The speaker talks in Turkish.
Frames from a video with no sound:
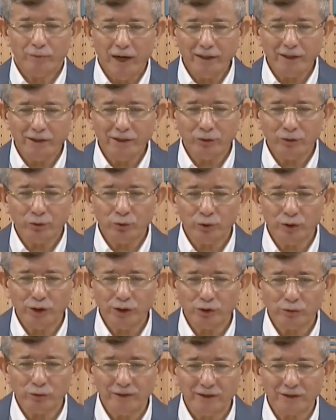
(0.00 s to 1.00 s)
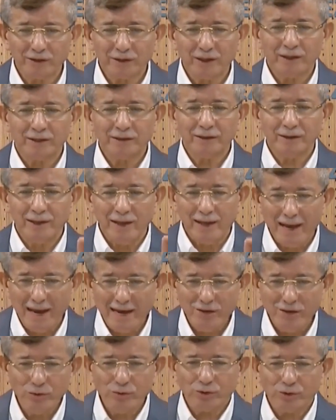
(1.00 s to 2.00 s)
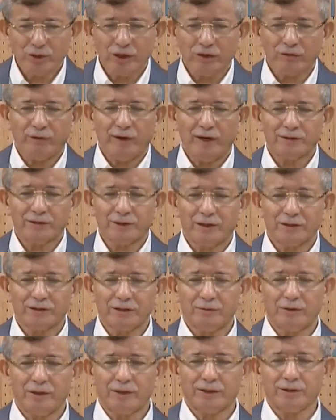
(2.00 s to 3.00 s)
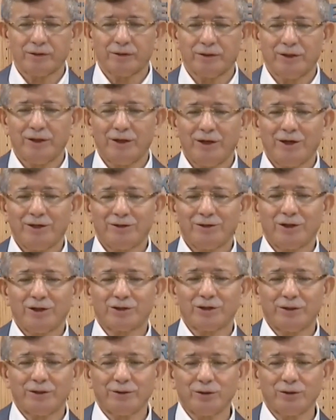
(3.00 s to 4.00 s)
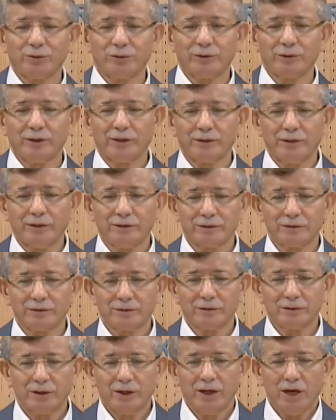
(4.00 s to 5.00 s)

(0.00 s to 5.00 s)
Belki de Türkiye Cumhuriyeti en yüksek faiz harcamalarını yaşandığı günlerdeyiz.